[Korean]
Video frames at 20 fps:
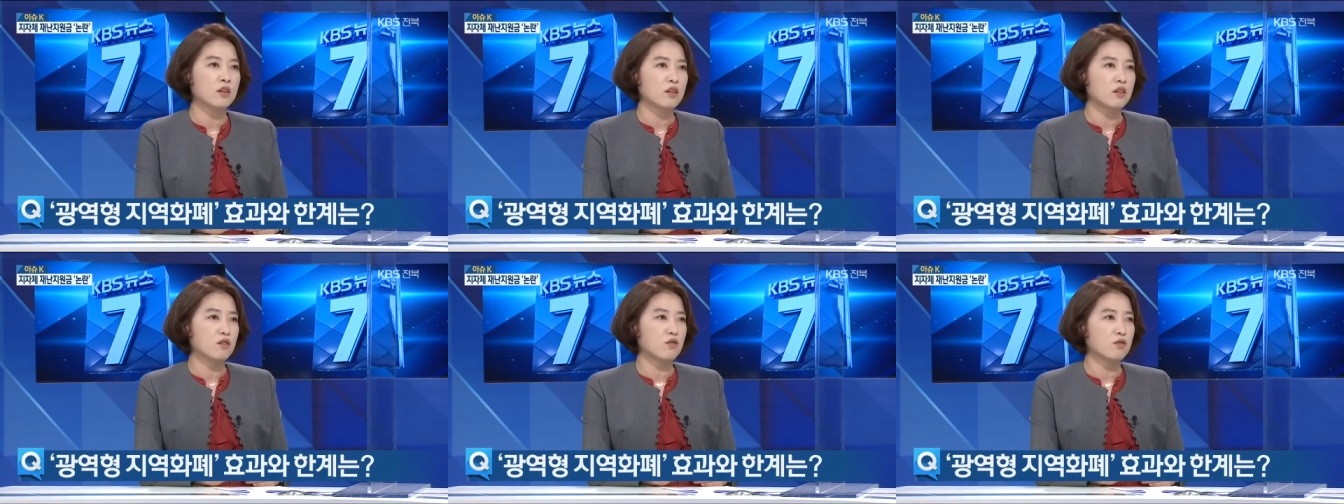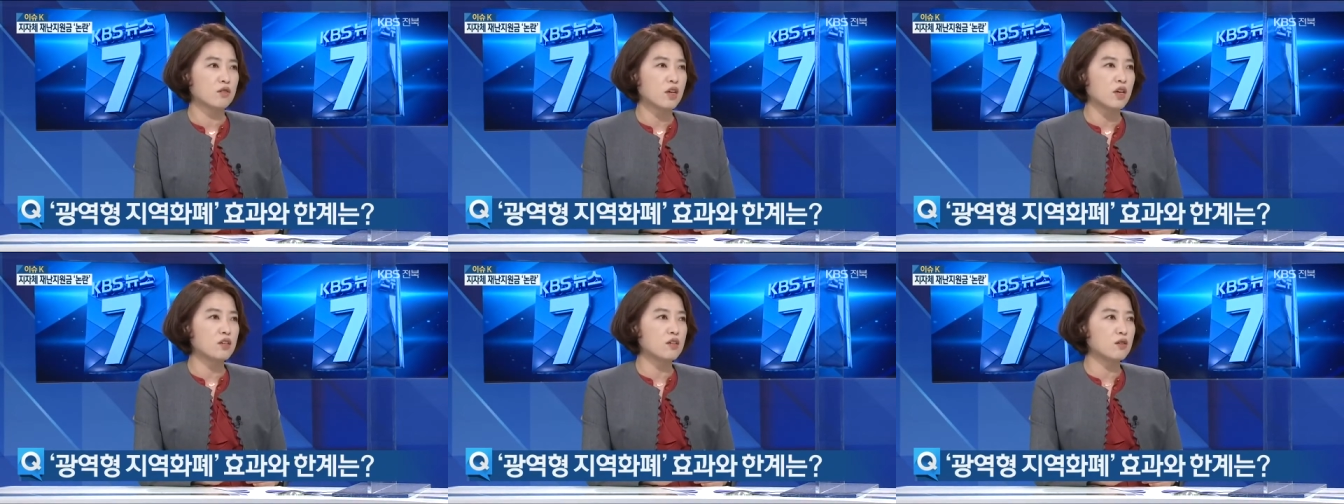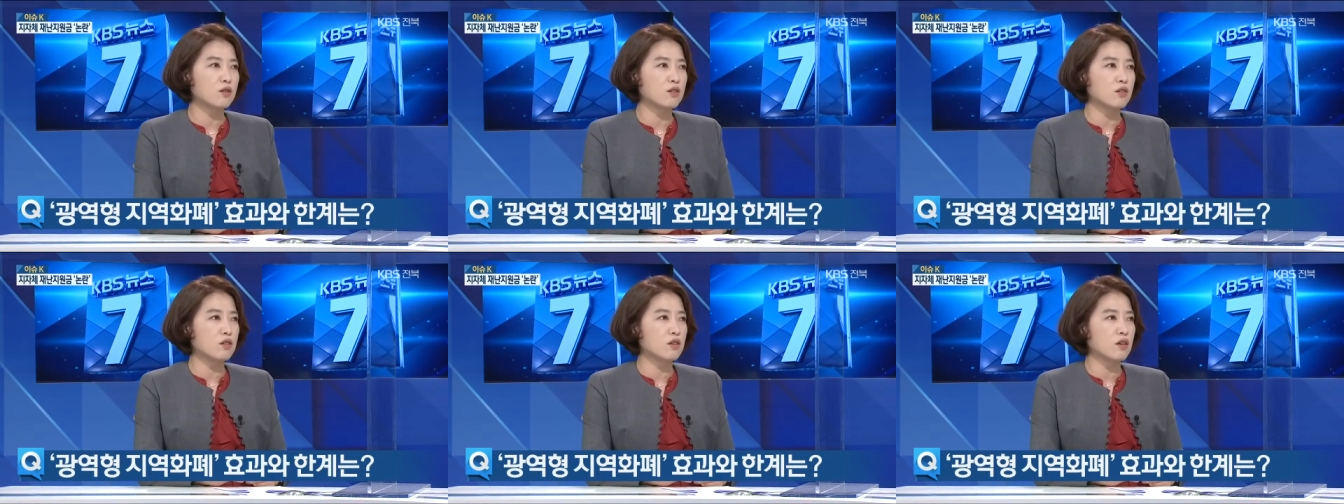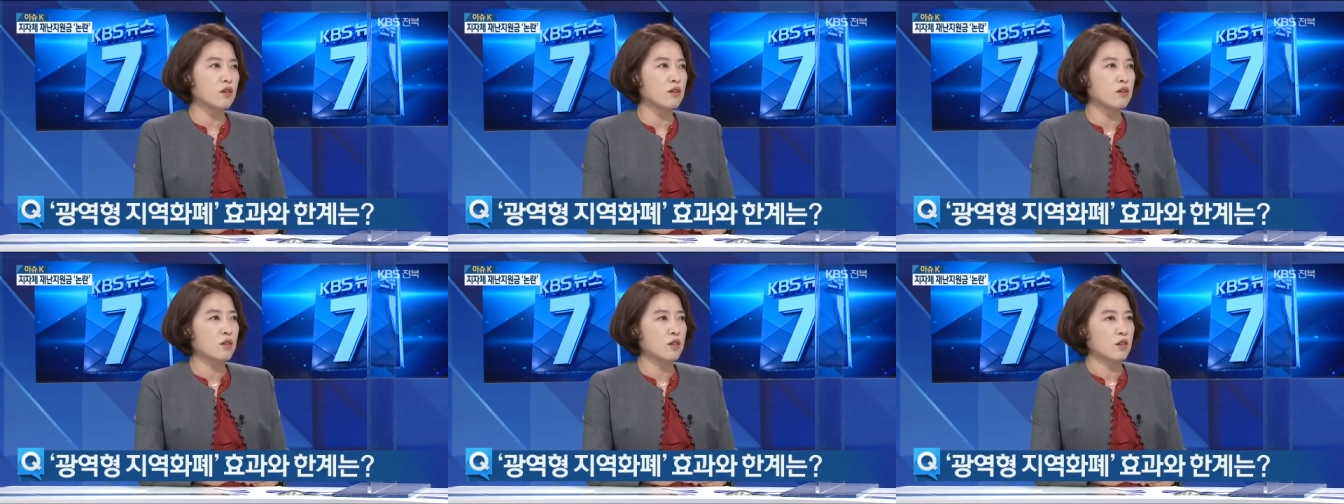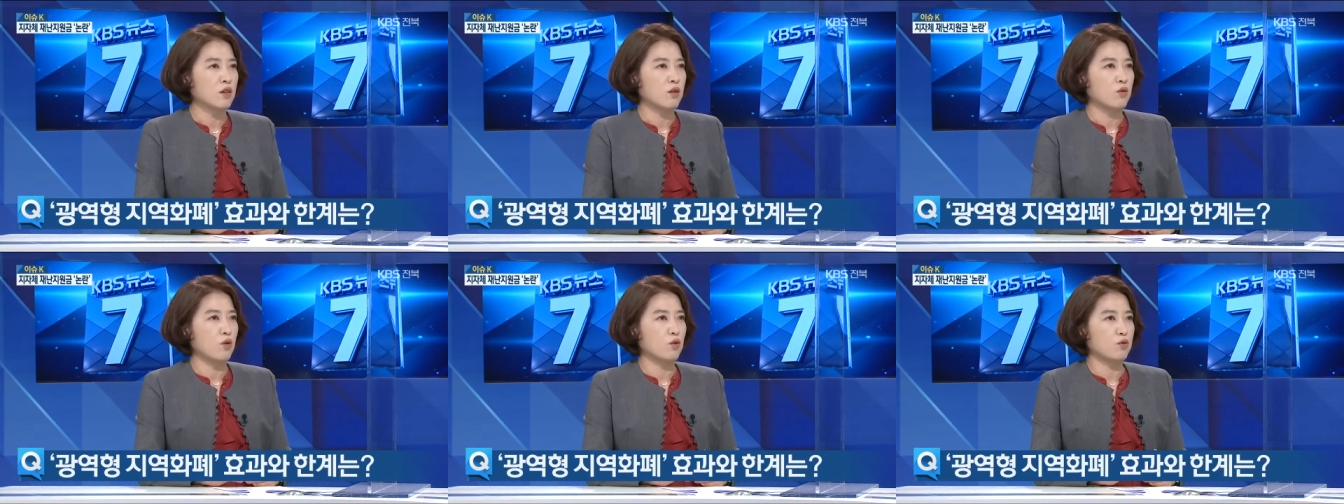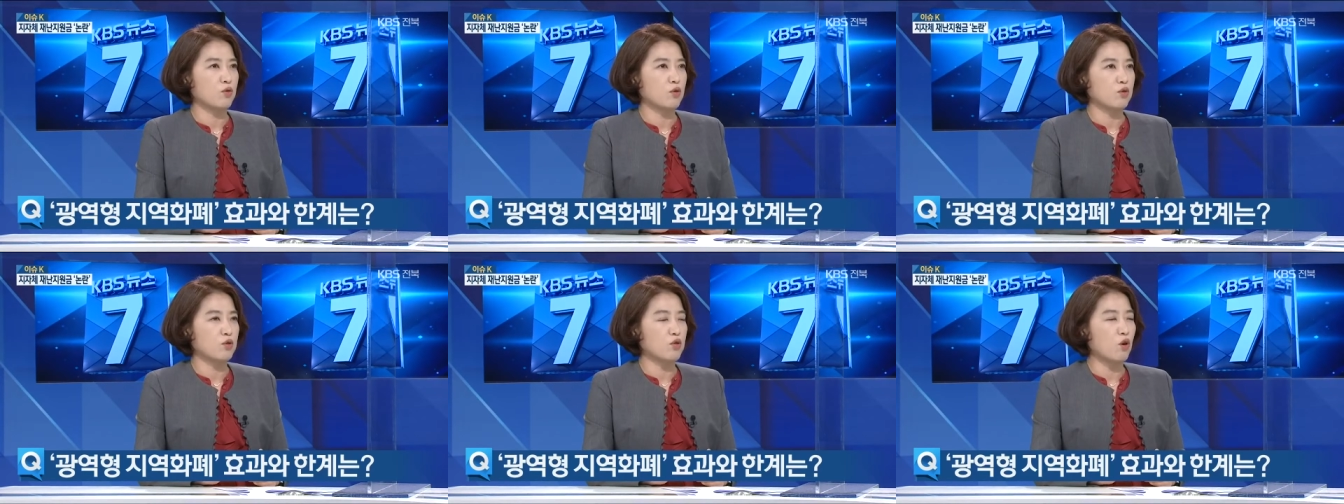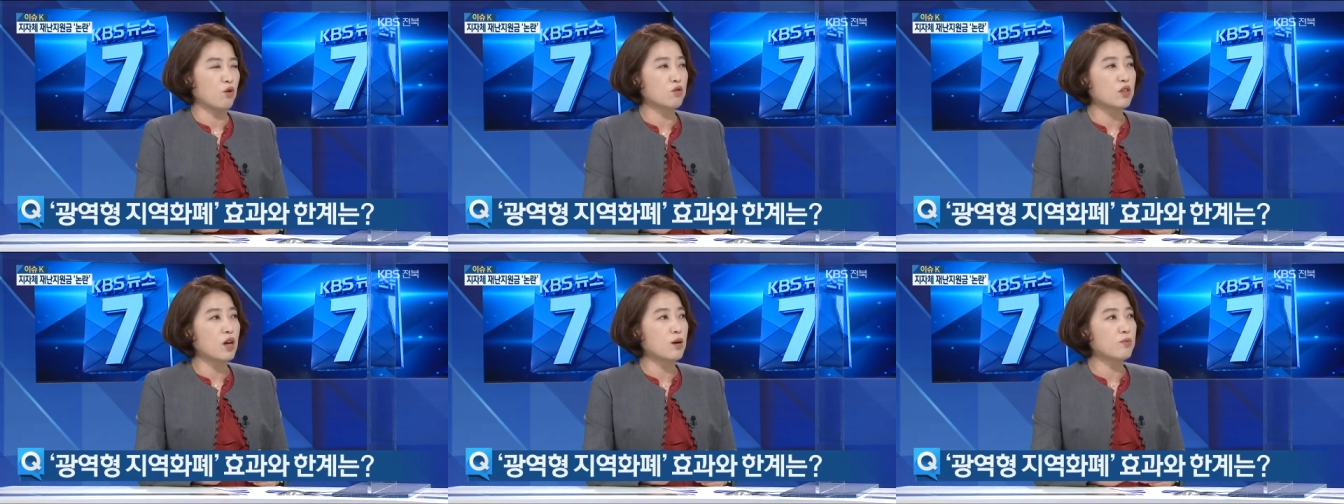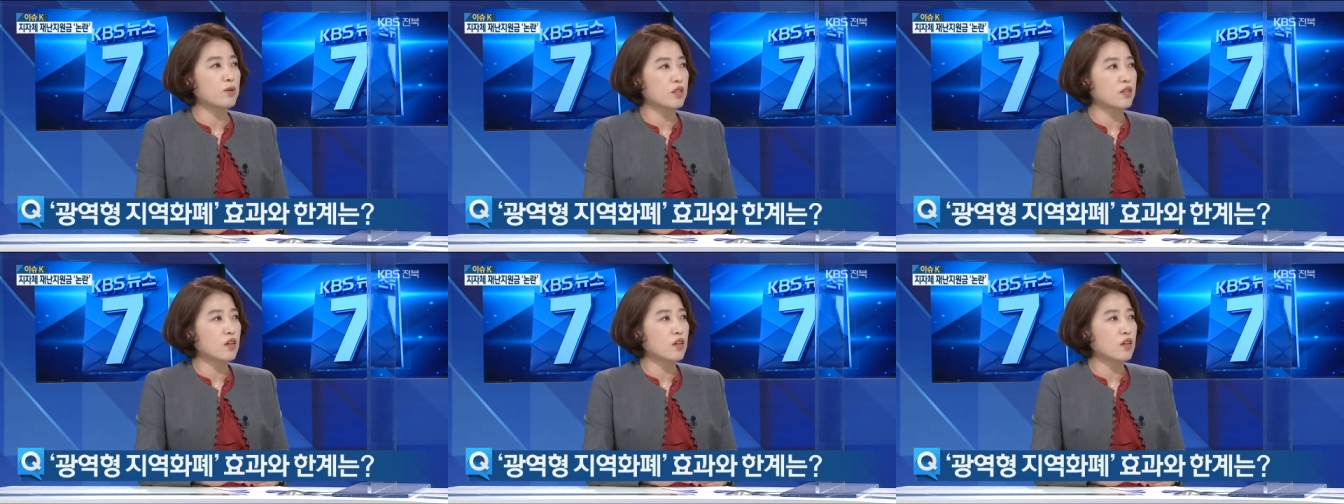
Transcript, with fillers: 이건 사실 이제 어떤 정답이